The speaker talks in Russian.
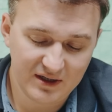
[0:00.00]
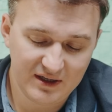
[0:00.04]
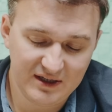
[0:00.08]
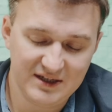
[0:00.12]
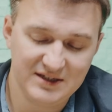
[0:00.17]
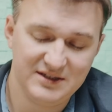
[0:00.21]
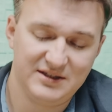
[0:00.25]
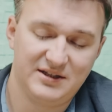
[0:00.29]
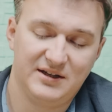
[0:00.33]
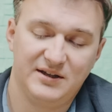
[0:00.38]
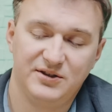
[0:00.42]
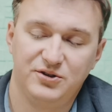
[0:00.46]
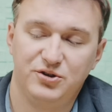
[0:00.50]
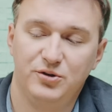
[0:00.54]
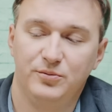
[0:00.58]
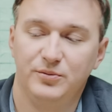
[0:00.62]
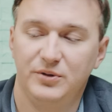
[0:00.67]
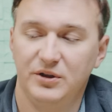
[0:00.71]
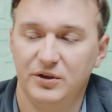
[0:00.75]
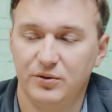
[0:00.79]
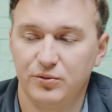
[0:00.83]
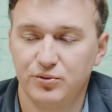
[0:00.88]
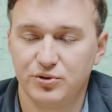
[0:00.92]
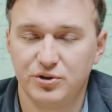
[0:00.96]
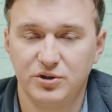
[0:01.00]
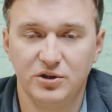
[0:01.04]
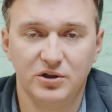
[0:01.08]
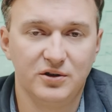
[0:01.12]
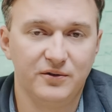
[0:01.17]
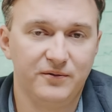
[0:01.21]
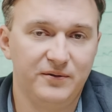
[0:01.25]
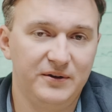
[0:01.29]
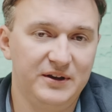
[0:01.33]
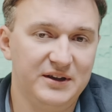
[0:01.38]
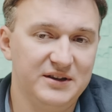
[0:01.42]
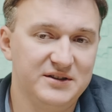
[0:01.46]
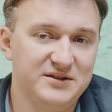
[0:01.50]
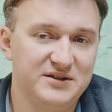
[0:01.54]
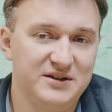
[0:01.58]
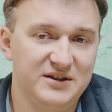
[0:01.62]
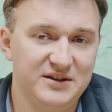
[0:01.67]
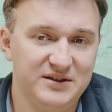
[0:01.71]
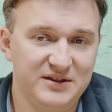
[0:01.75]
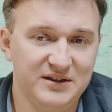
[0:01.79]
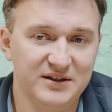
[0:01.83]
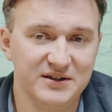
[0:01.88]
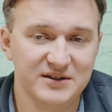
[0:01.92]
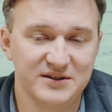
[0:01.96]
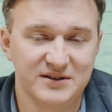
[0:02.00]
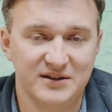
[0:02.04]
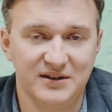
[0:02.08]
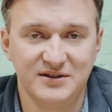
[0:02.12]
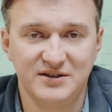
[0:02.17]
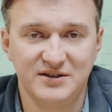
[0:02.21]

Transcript: есть разъем для наушников, есть единственный